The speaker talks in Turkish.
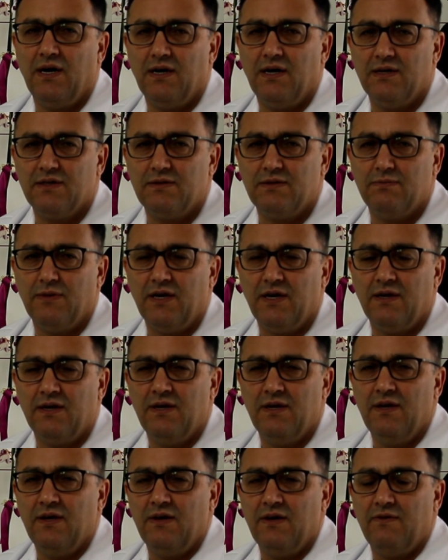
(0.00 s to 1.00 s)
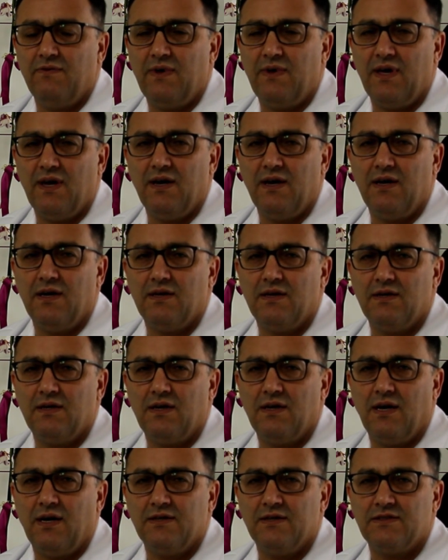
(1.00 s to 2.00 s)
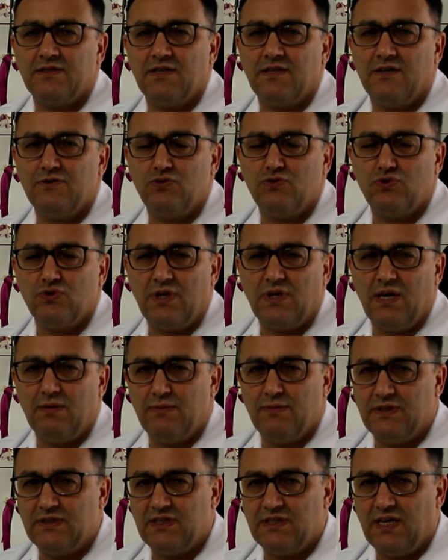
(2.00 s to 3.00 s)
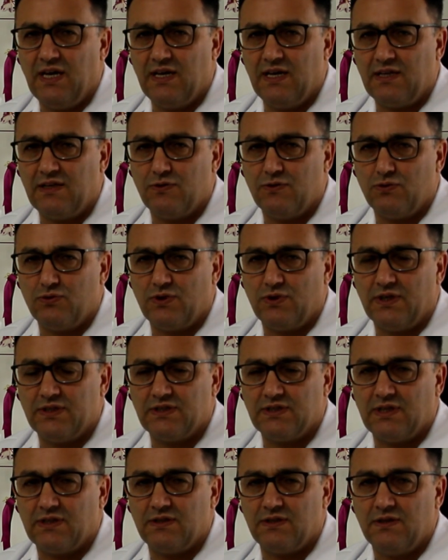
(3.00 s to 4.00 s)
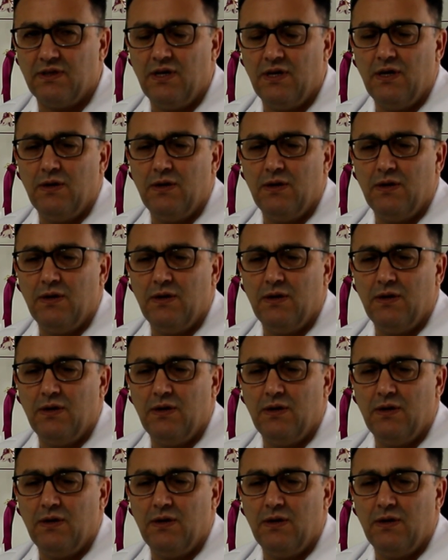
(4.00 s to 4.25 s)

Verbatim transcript: ağrıma veya e, ağzına acı su gelme şikayetleri olur hastanın.